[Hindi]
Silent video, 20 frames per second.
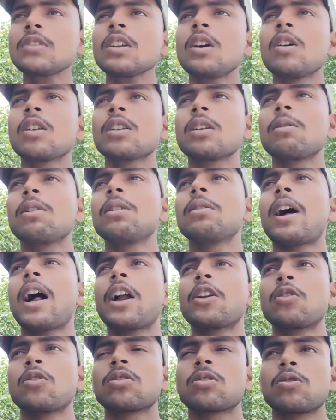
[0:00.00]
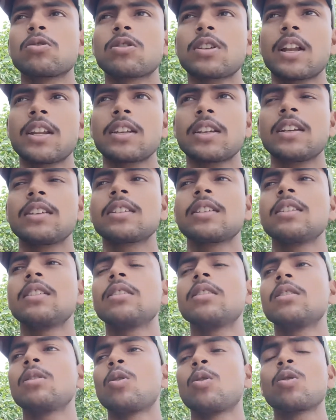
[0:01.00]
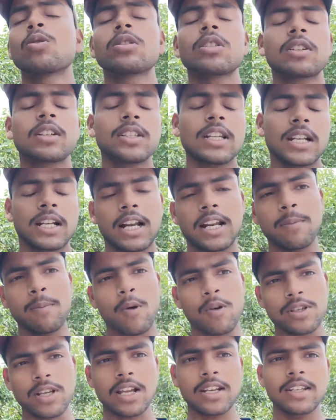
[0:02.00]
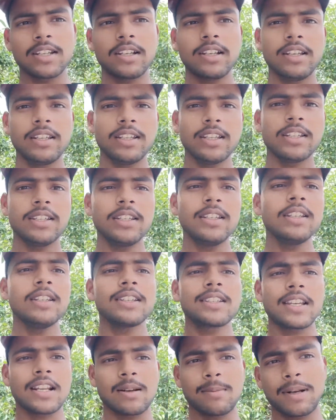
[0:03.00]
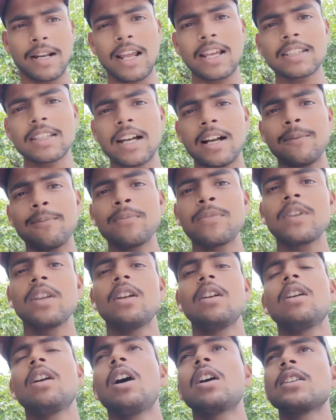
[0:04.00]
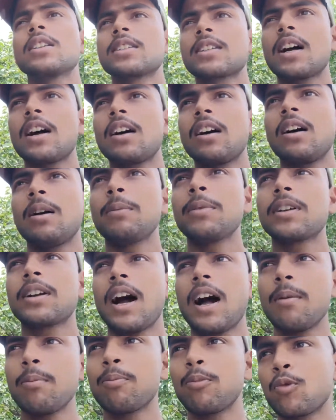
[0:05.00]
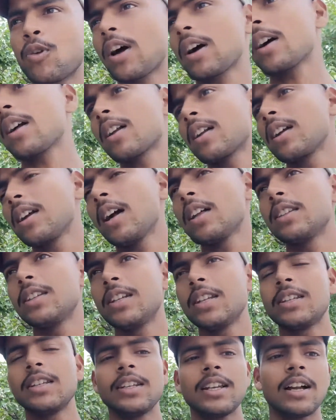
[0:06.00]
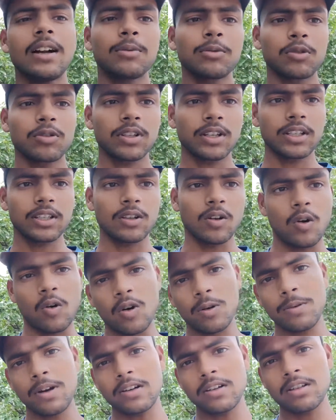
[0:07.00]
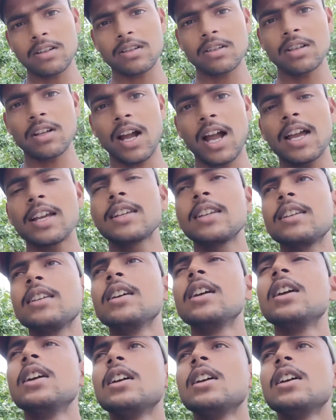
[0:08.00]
और केवल ऑडियंस को जुटाने के यानी कि लोगों तक जानकारी पहुंचाने के लिए ही चैनल बनाया था और इसका हम काम पूरा कर रहे हैं धीरे धीरे हम सोच रहे हैं कि और भी ऑडियंस आएगी